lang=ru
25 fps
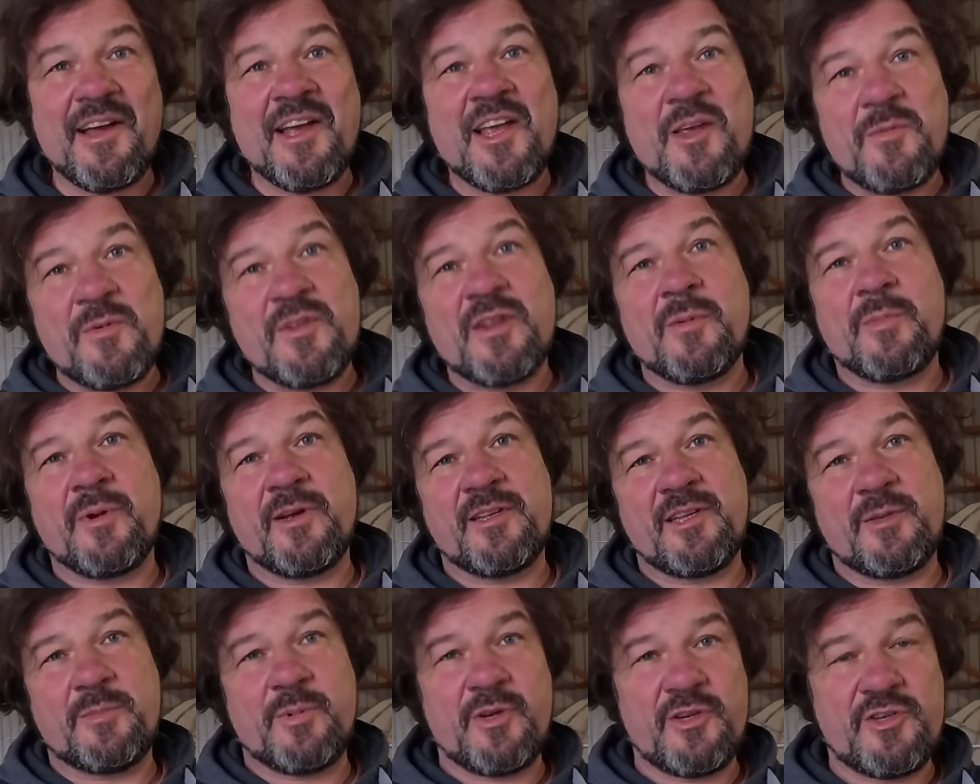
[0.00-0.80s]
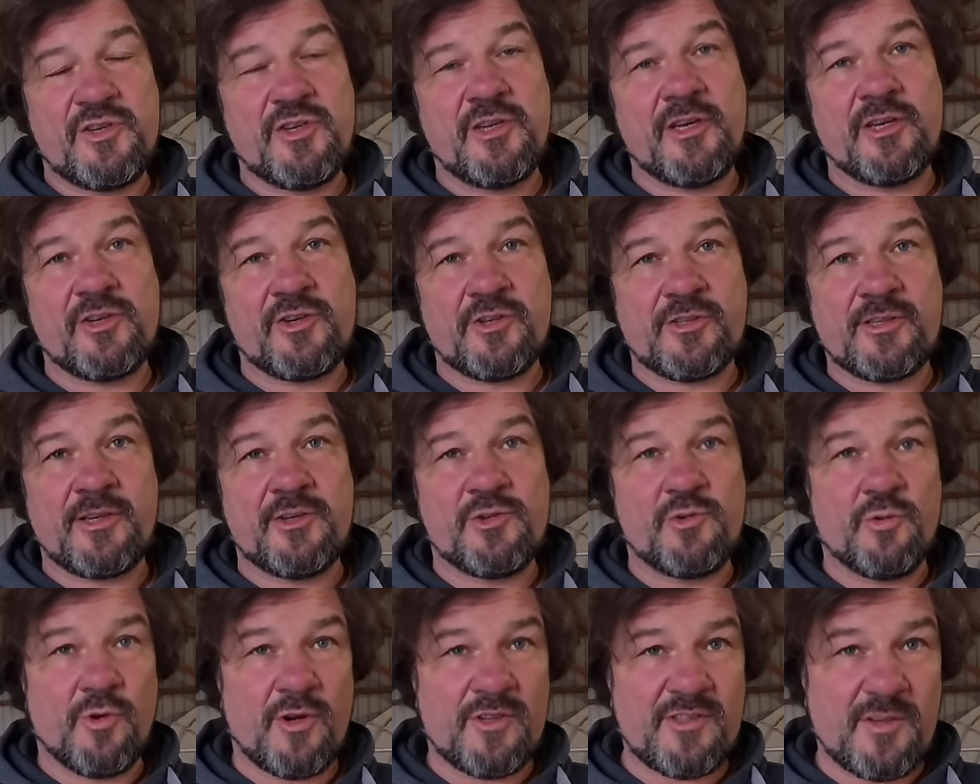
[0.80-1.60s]
Именно по этой причине я сейчас
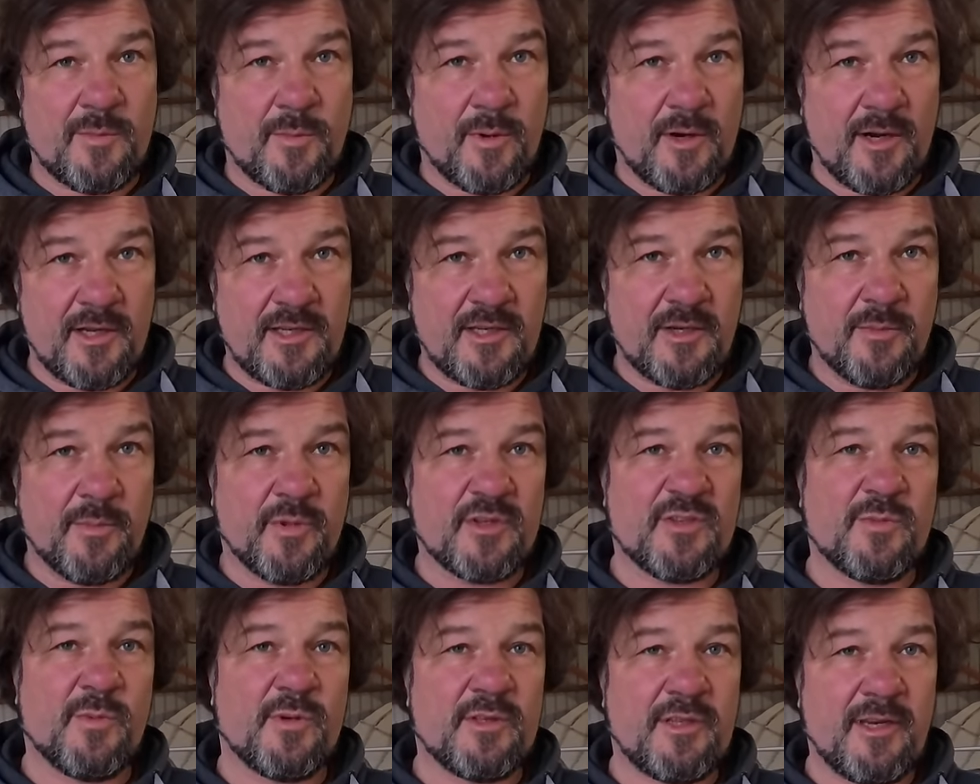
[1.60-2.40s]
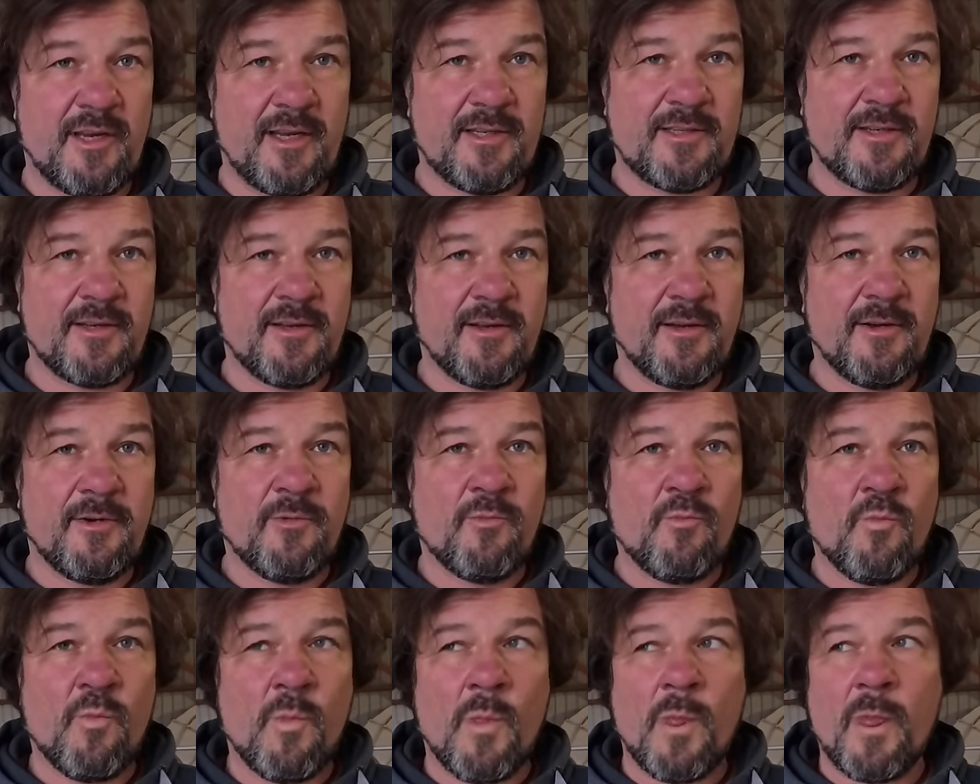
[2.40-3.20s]
хочу разобрать, посмотреть,
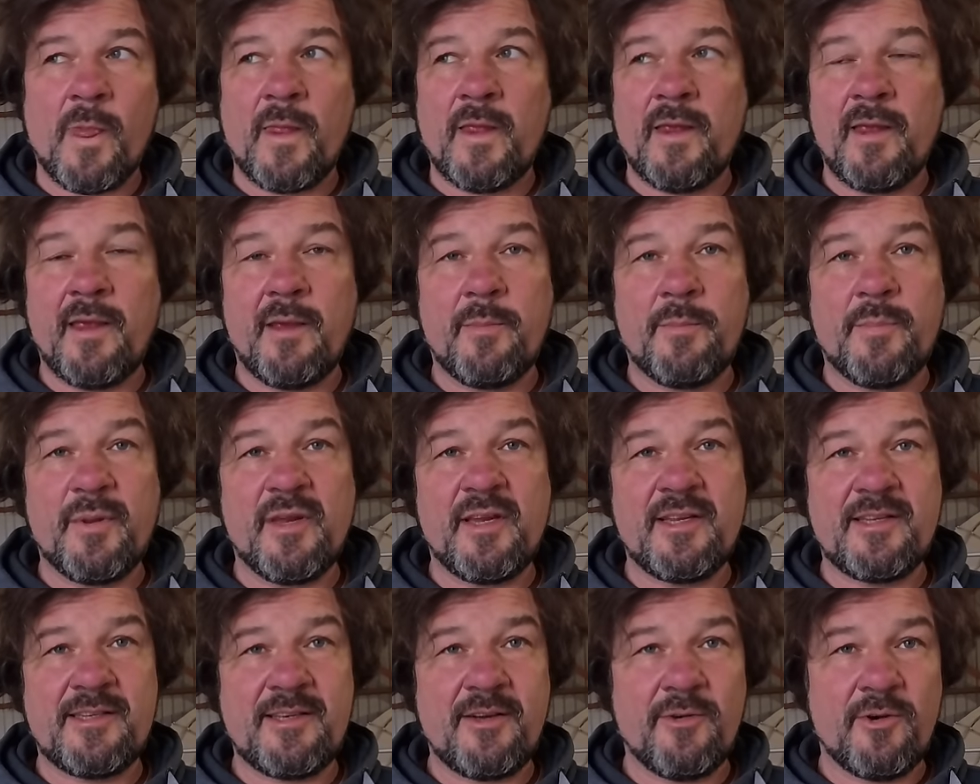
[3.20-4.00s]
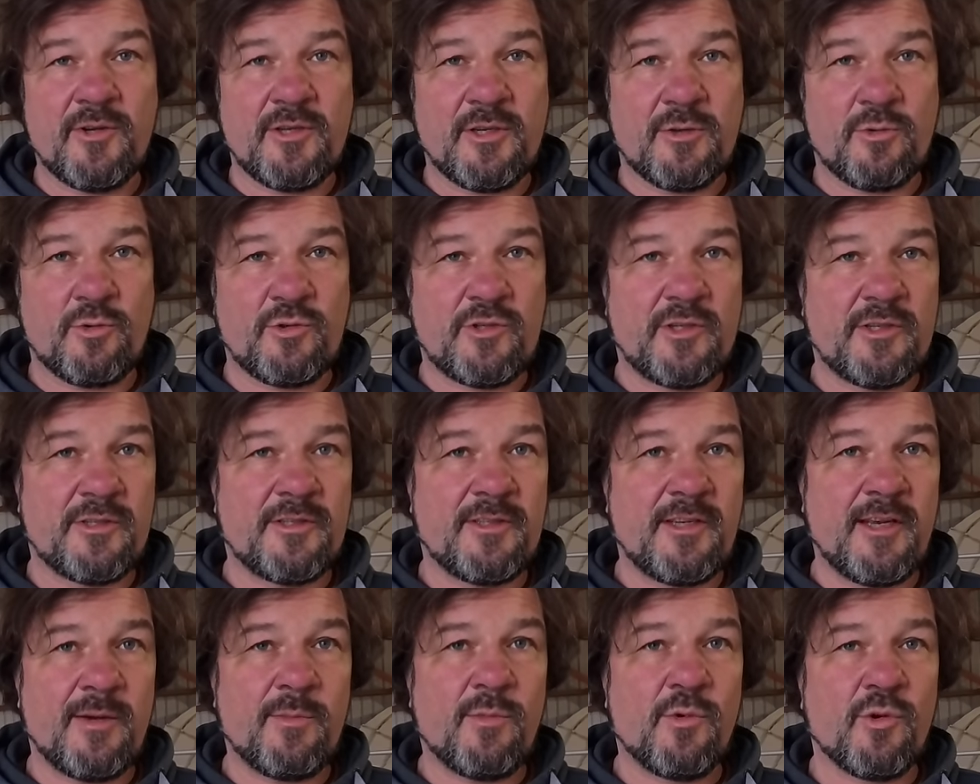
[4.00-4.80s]
и переделать эту
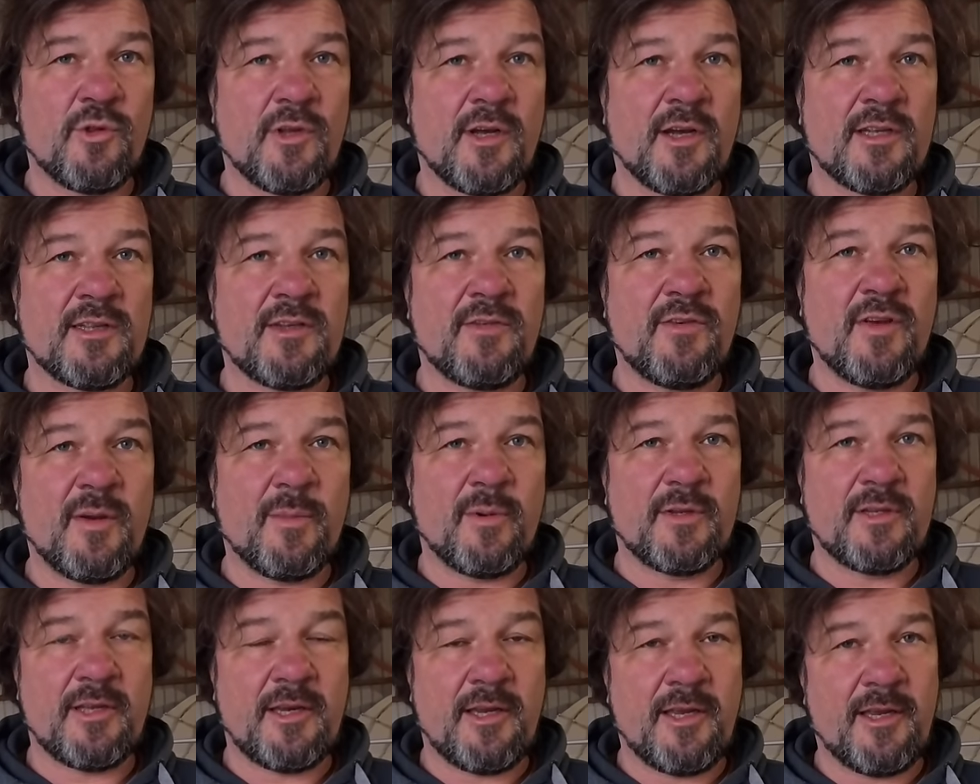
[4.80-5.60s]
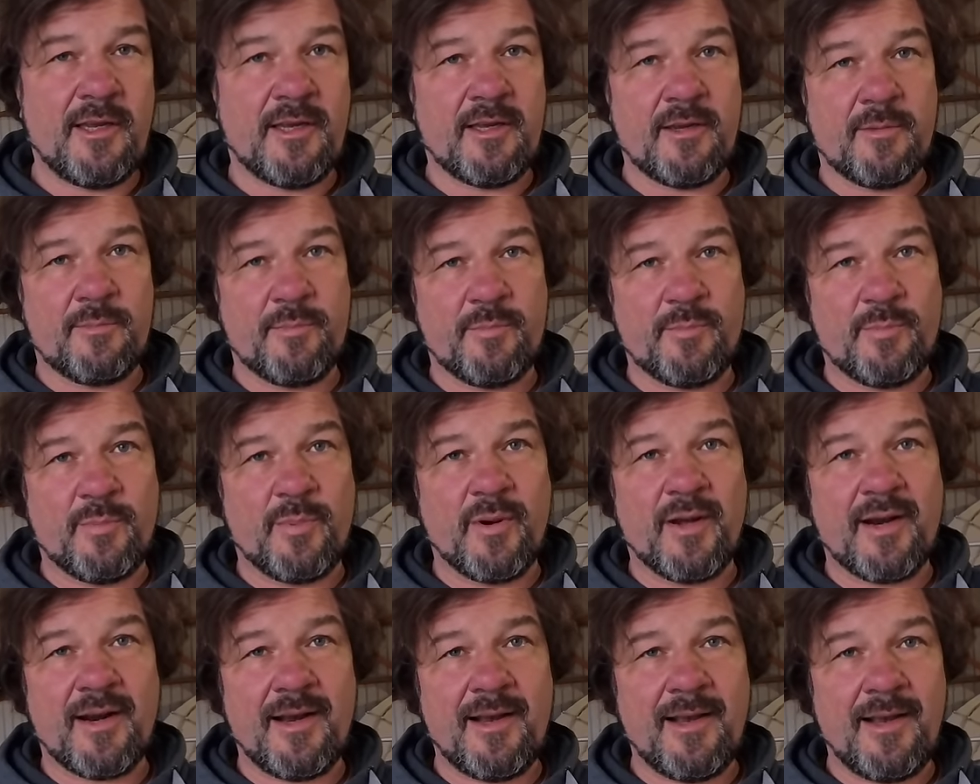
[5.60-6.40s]
систему на две батарейки
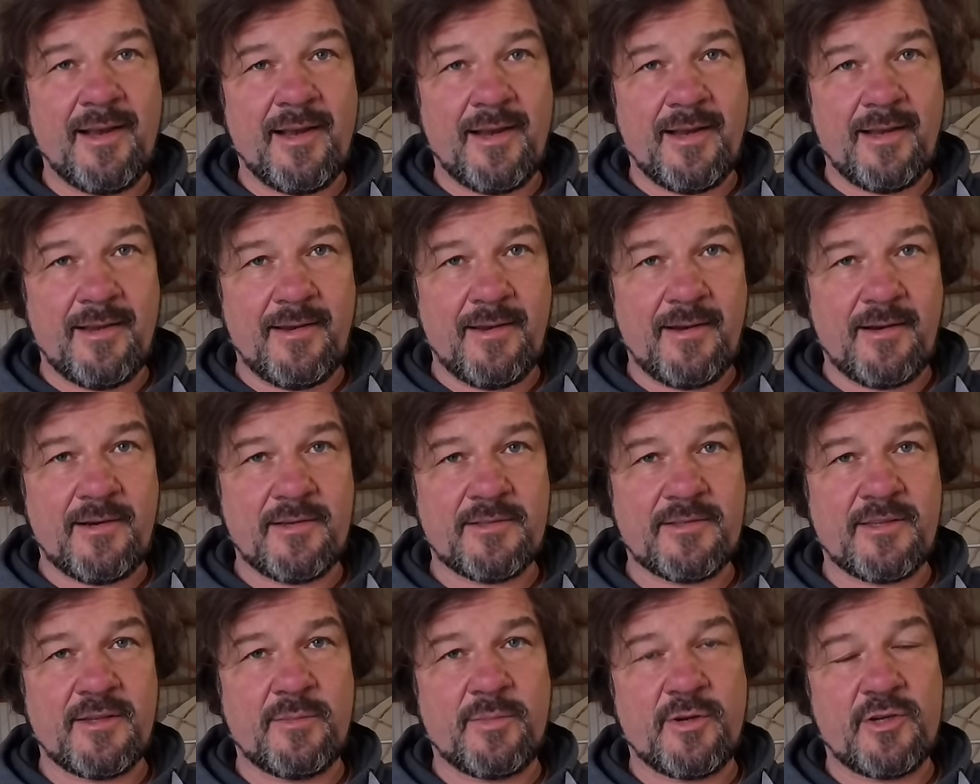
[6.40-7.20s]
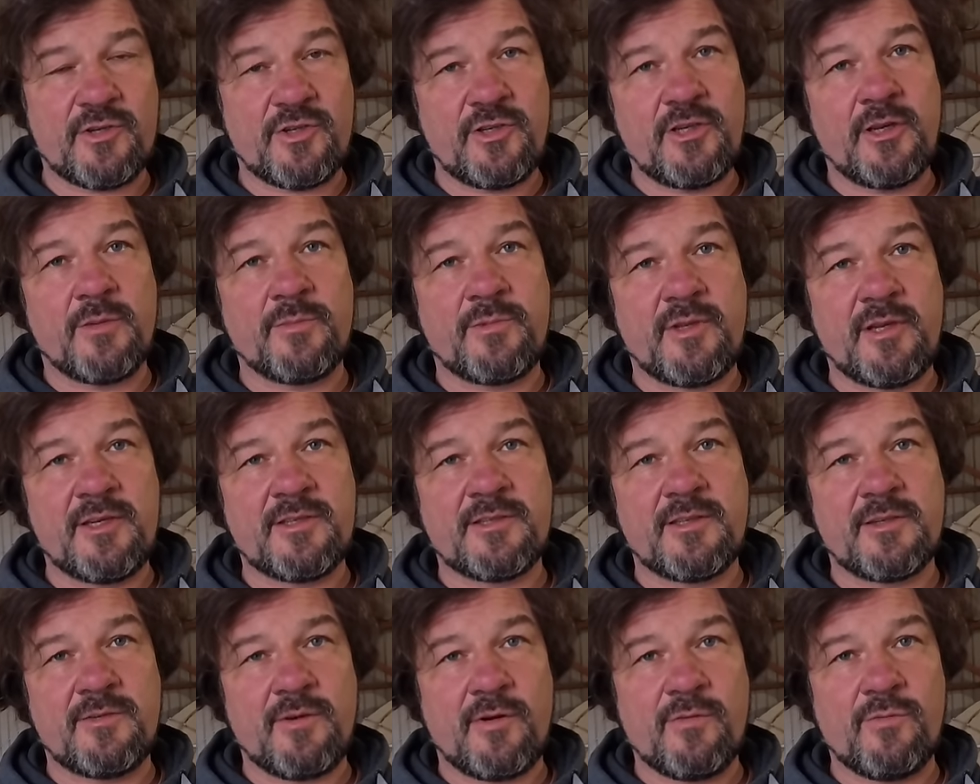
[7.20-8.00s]
параллельных с напряжением
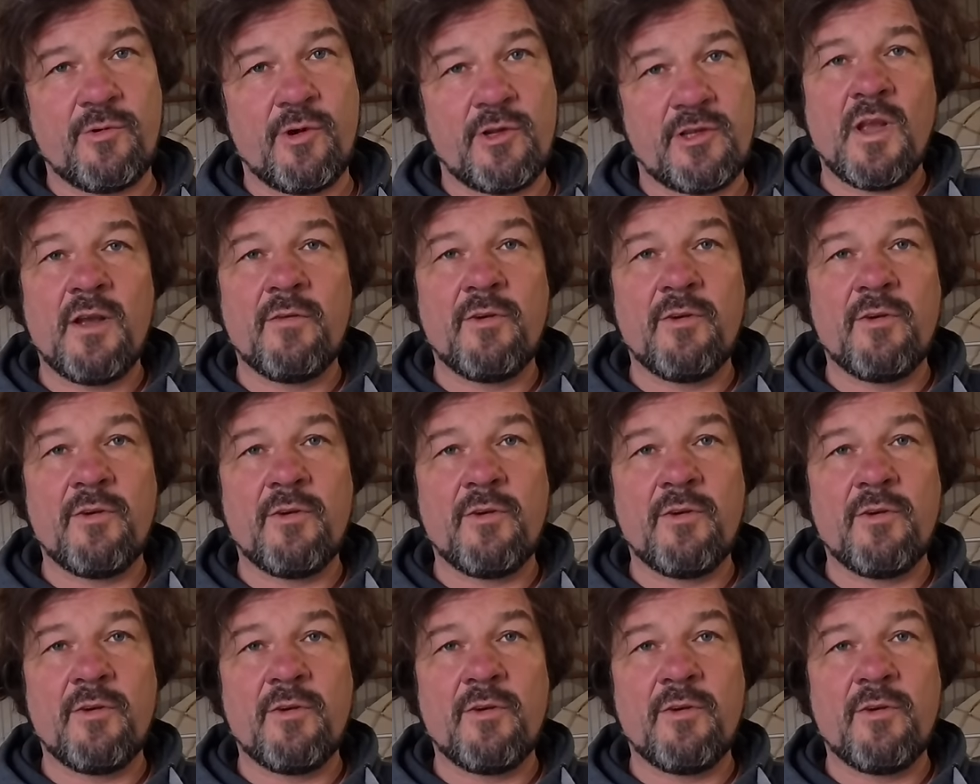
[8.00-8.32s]
302 вольта.